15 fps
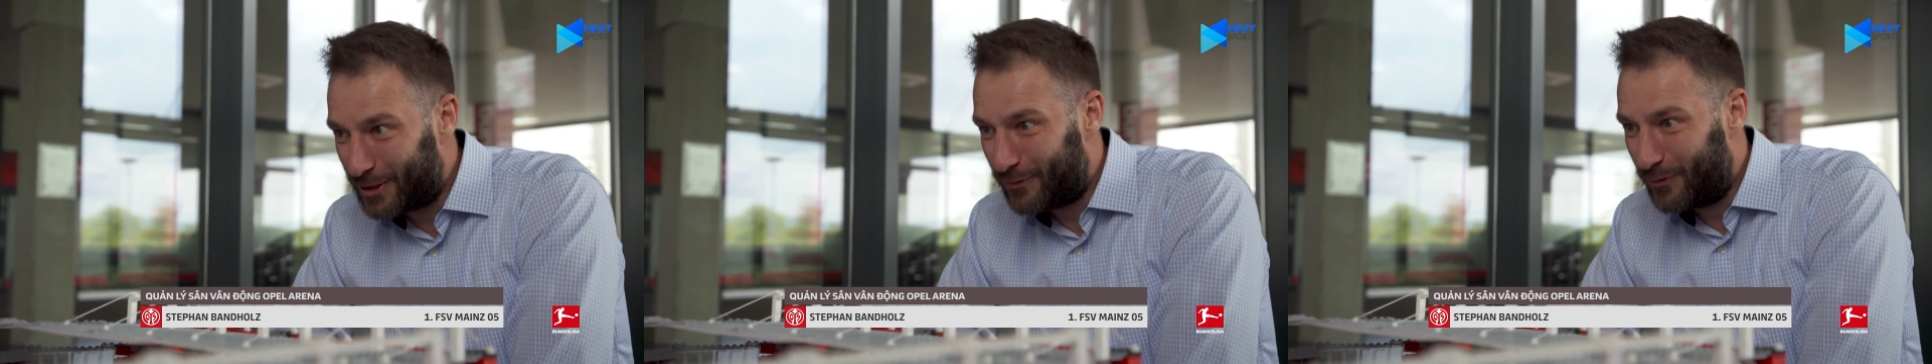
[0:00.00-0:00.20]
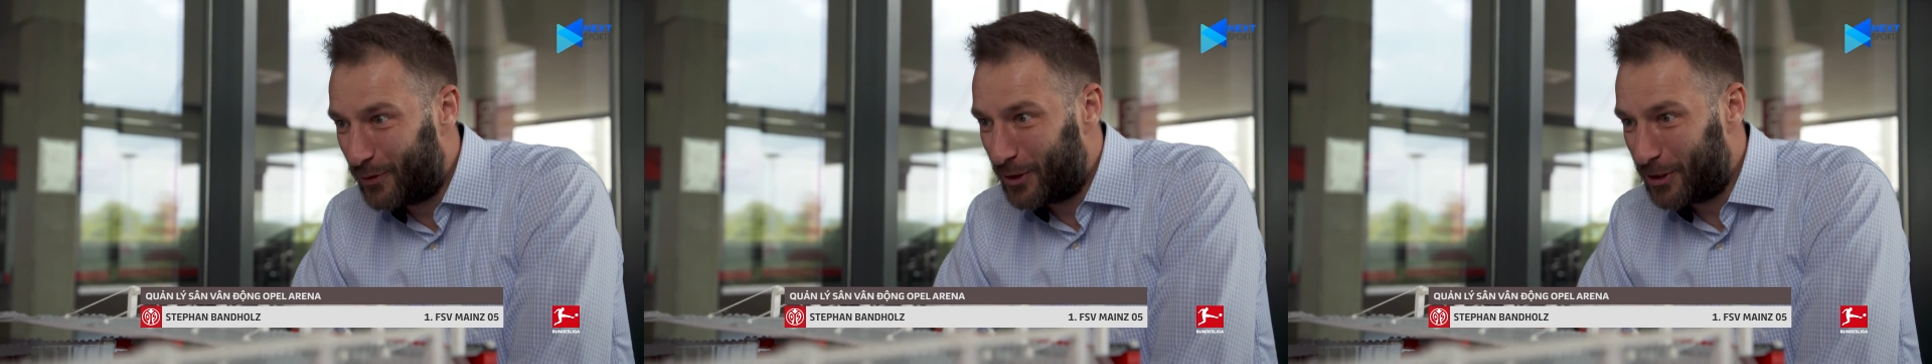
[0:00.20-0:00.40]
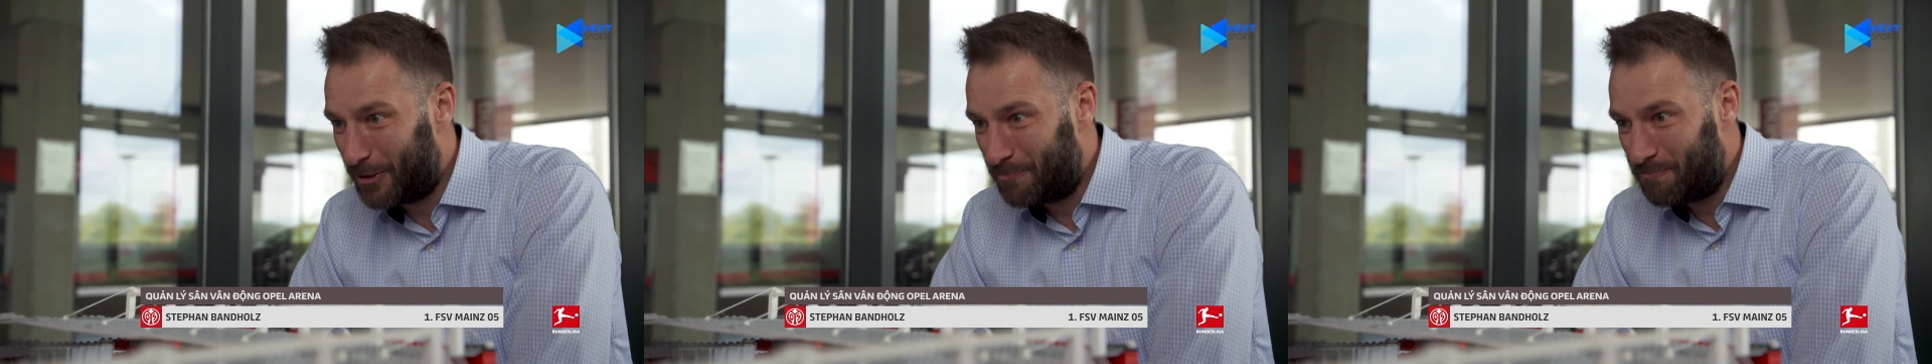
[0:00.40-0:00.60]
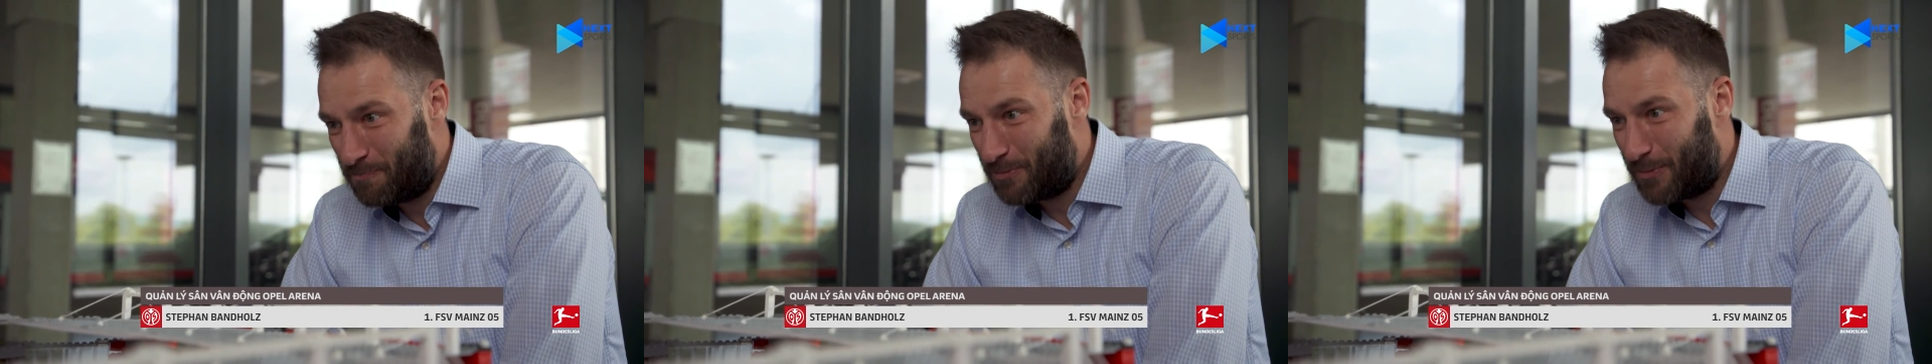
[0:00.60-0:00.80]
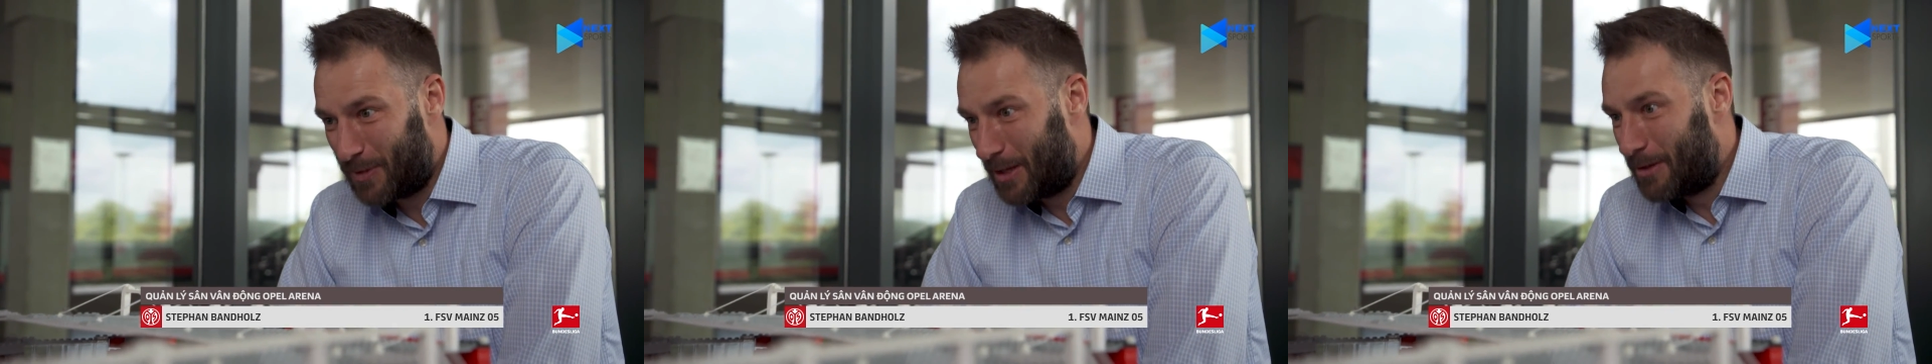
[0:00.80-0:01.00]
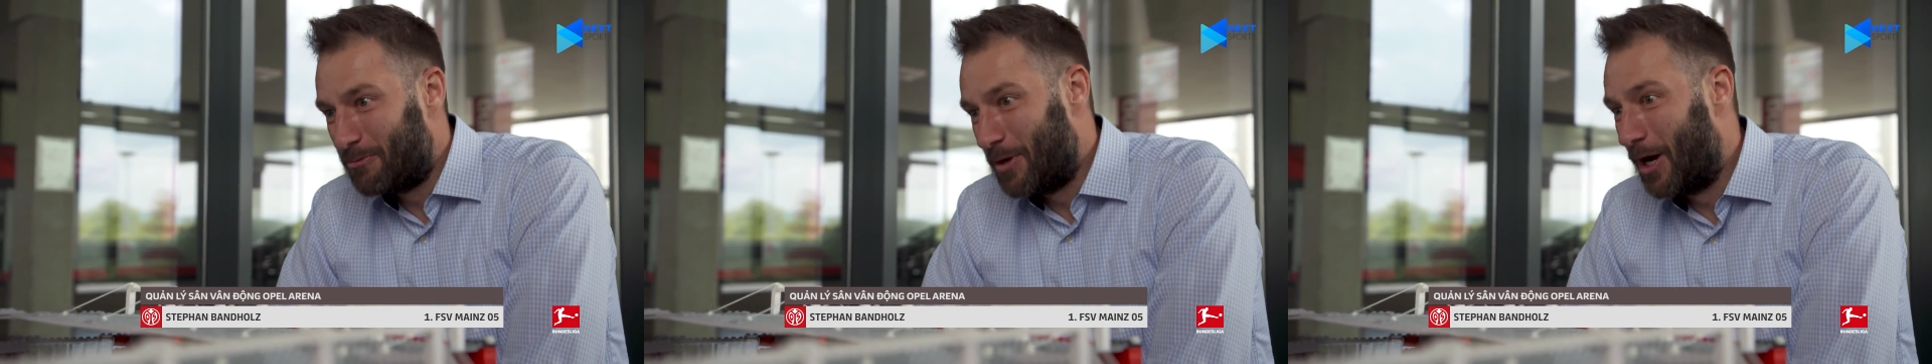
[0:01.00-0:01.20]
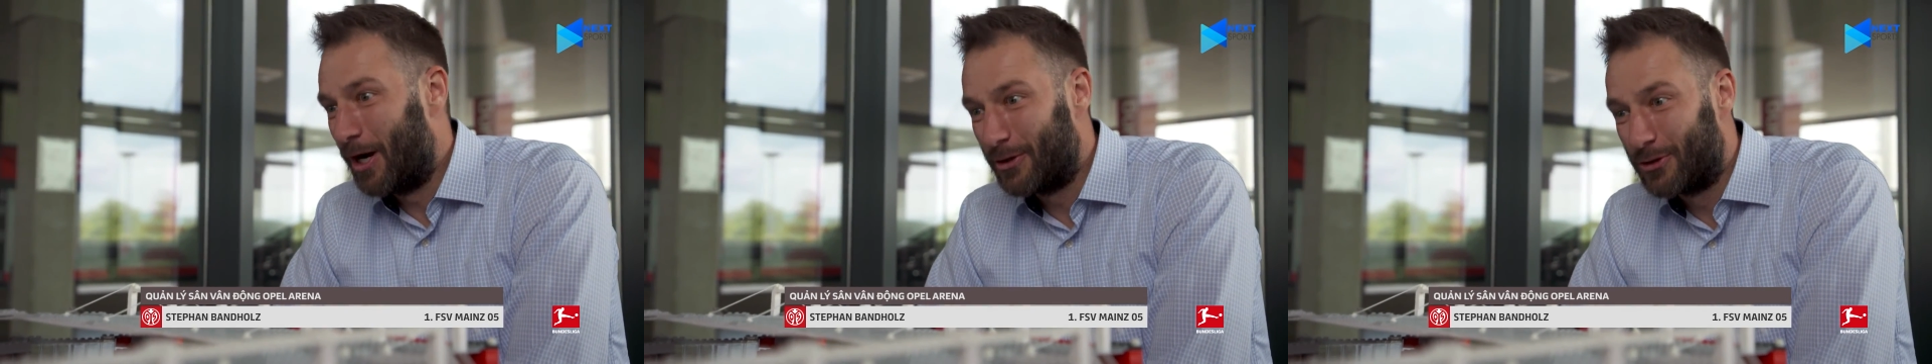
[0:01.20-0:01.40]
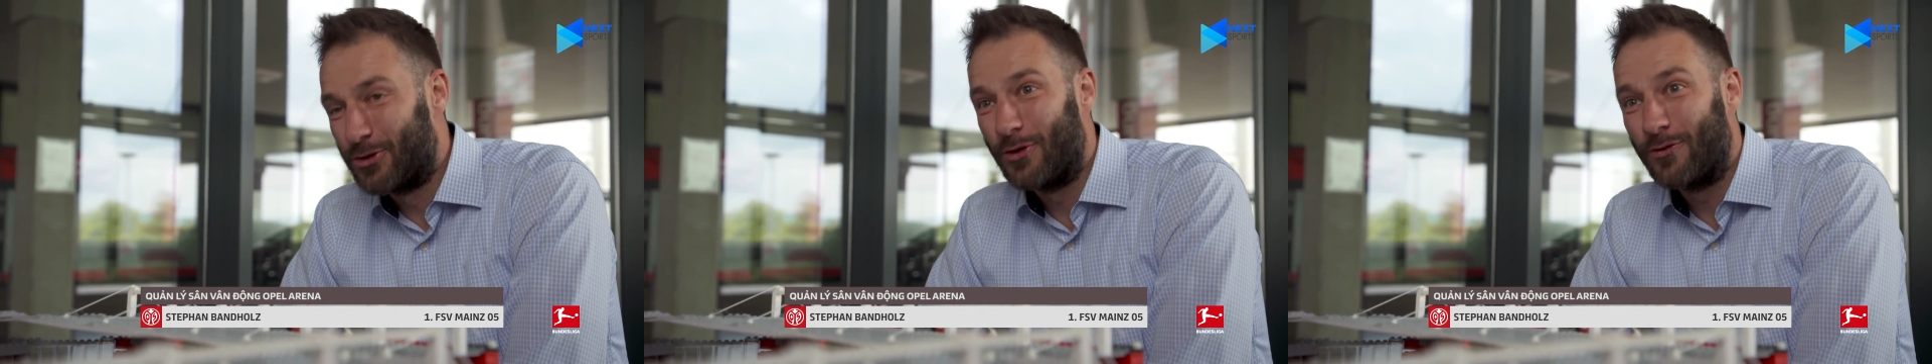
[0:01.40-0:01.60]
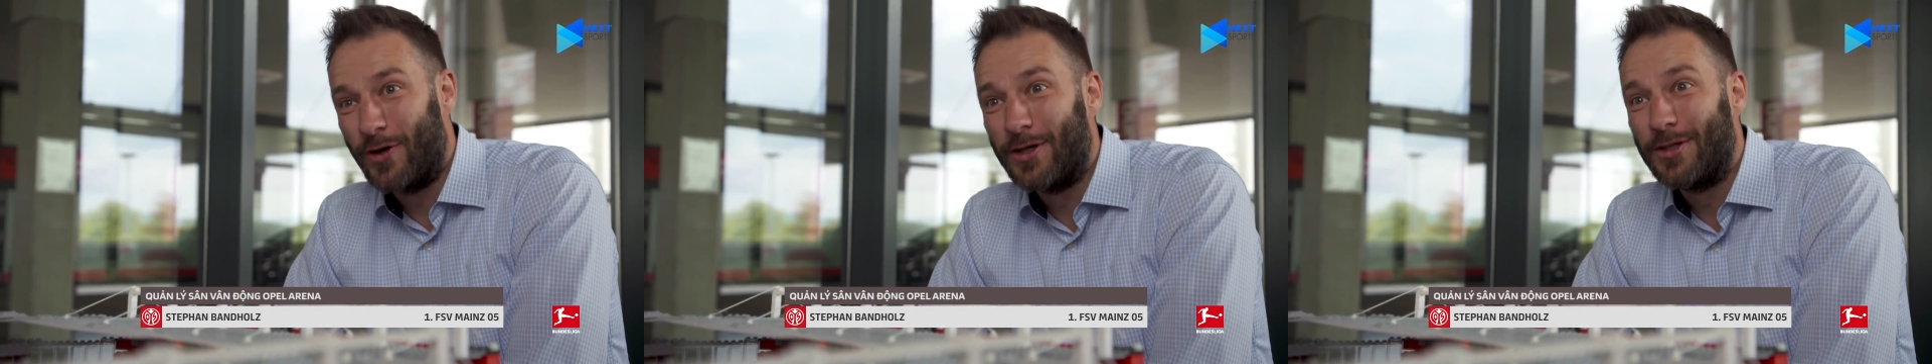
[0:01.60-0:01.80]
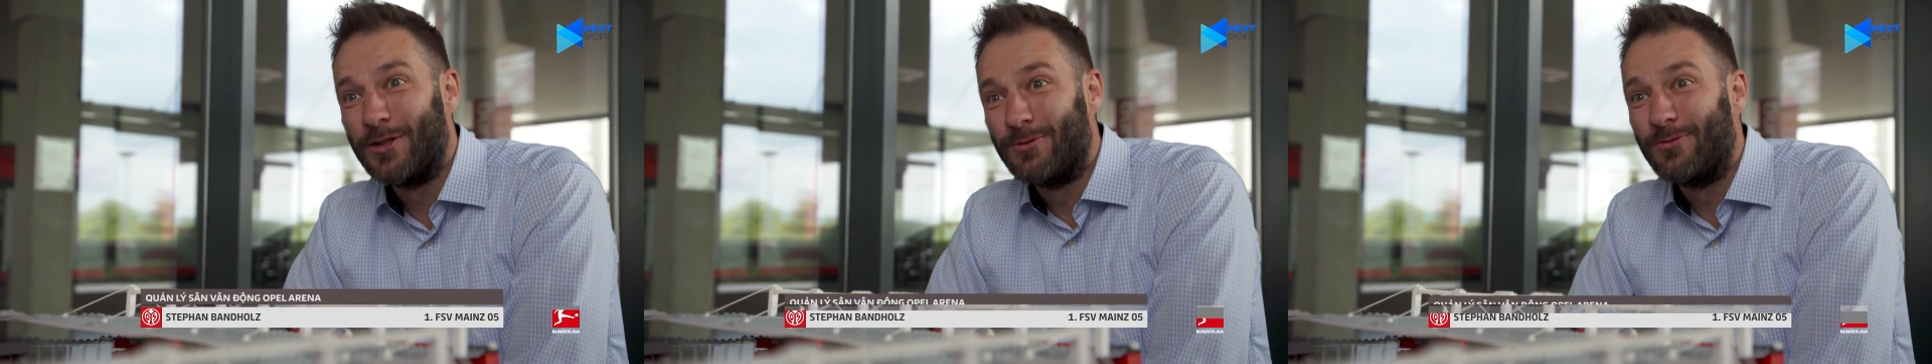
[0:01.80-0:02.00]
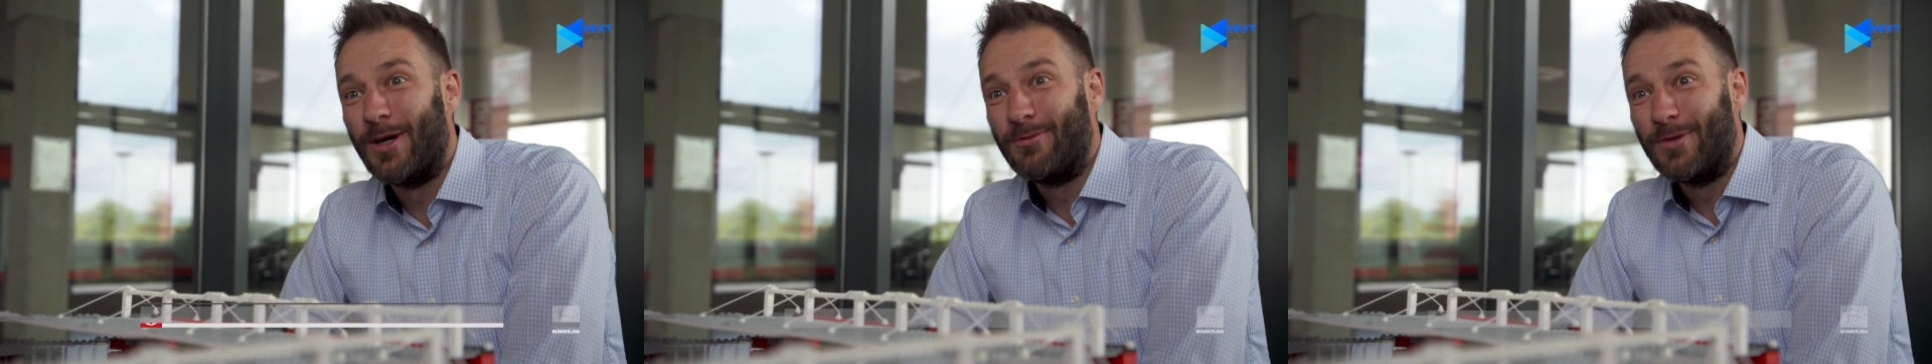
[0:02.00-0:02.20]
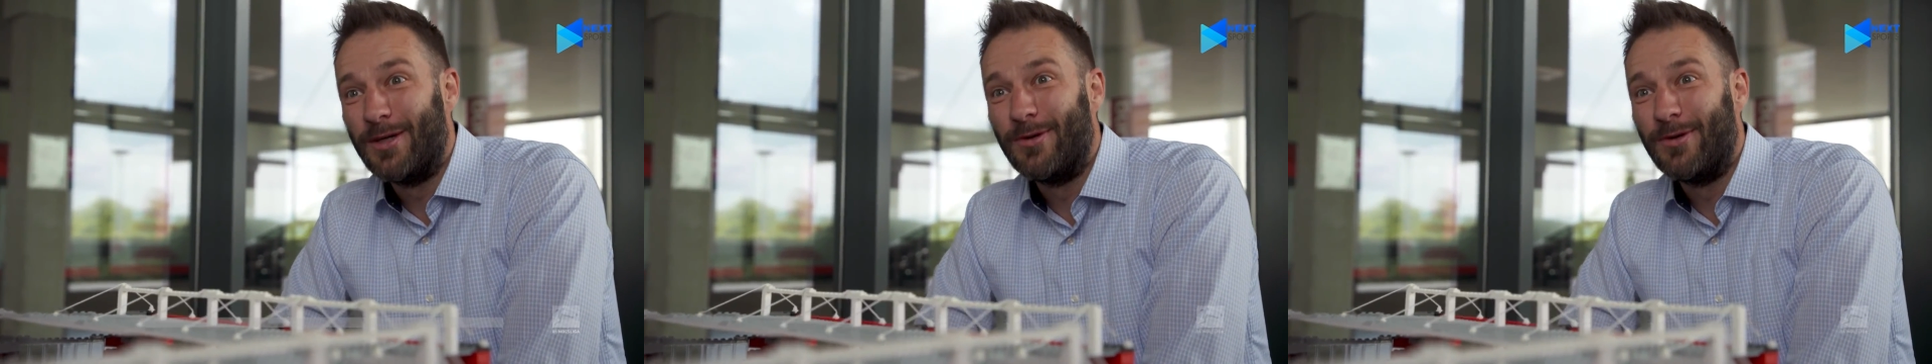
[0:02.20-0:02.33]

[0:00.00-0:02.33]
Có thể nói nó giống như một đứa con của tôi vậy.